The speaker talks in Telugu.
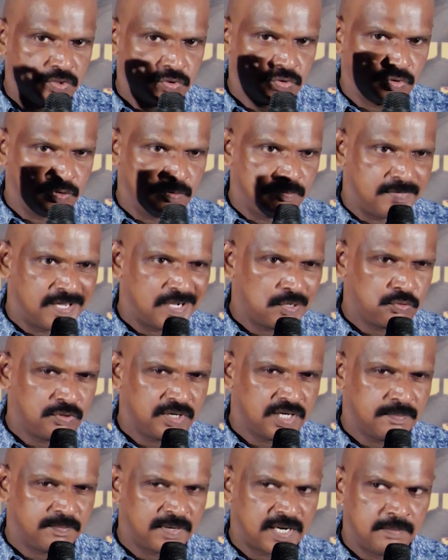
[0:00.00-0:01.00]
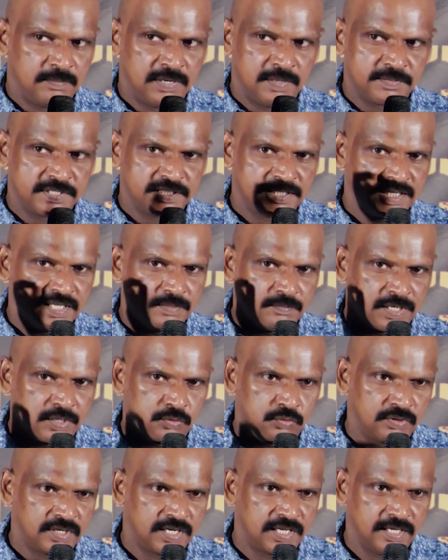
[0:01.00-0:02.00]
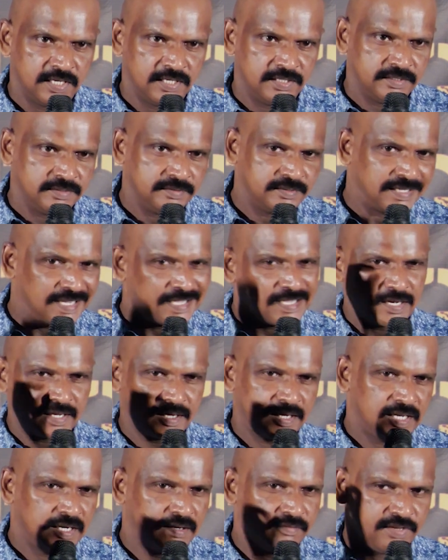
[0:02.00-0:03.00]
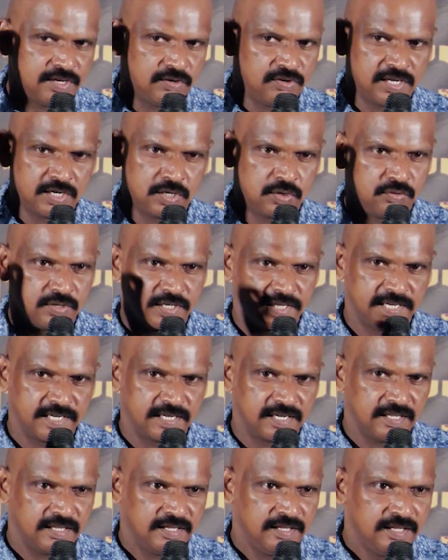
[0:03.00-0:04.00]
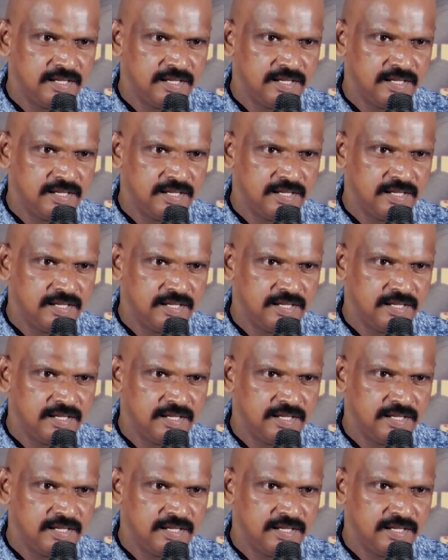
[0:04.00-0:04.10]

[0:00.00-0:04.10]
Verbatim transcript: సో మనకున్న ప్రాబ్లమ్స్కి మనకున్న రకరకాల వ్యవహారాలు ఉంటాయి ఇక్కడ